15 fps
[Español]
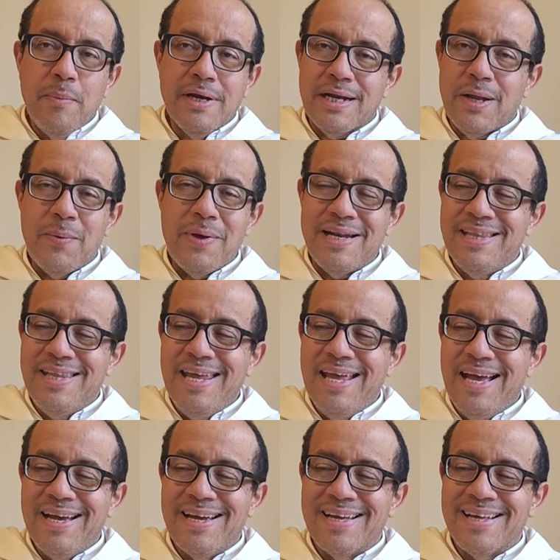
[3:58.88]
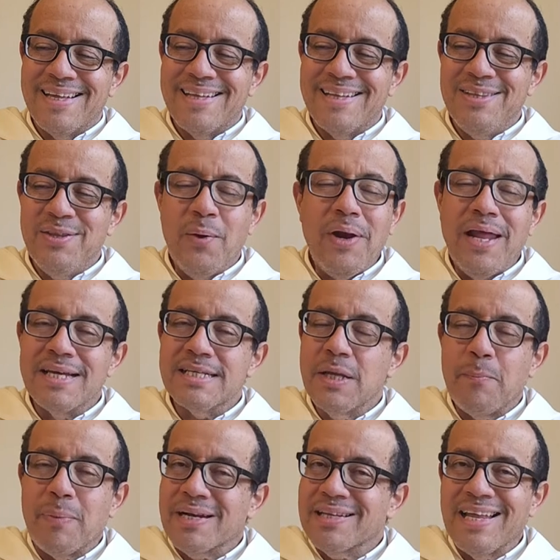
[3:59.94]
Mi rebeldía no le
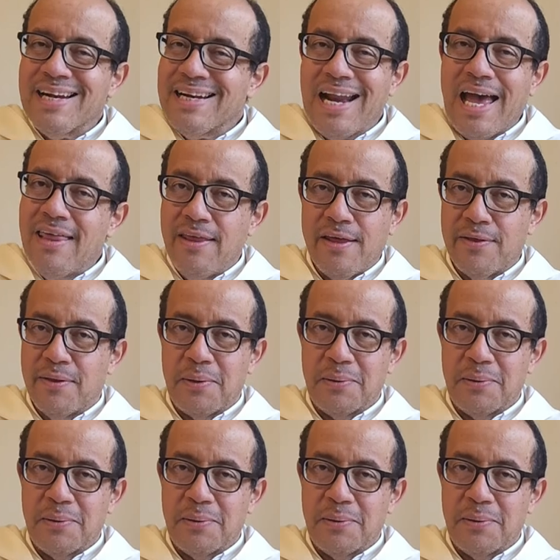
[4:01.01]
hace perder nada a